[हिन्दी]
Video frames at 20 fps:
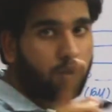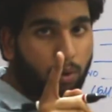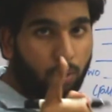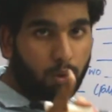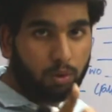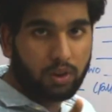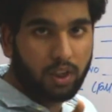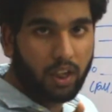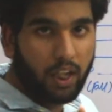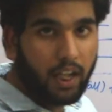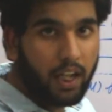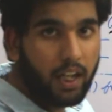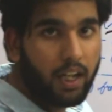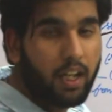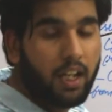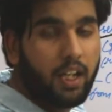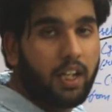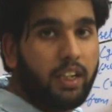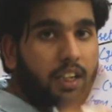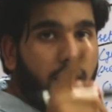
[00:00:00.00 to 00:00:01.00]
ट्रूथ है
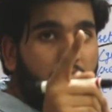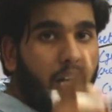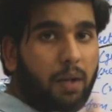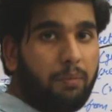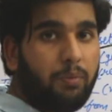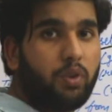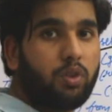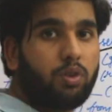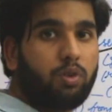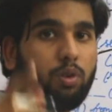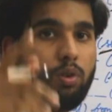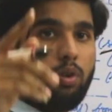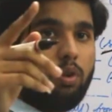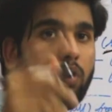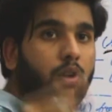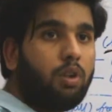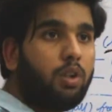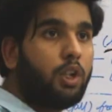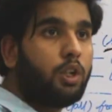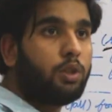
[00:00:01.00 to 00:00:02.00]
आप इसको
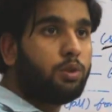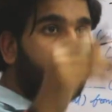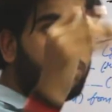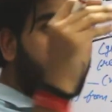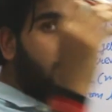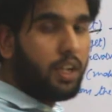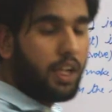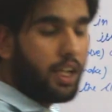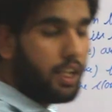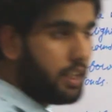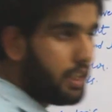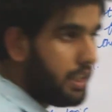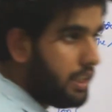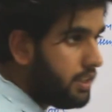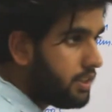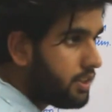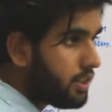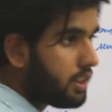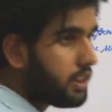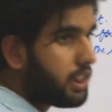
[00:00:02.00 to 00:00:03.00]
जुटला
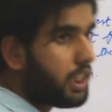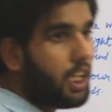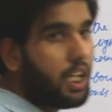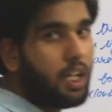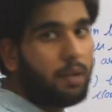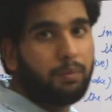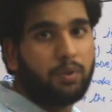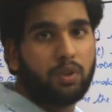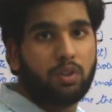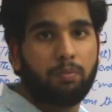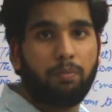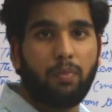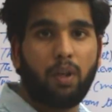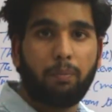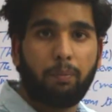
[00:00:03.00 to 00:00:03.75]
नहीं सकते आप इसमें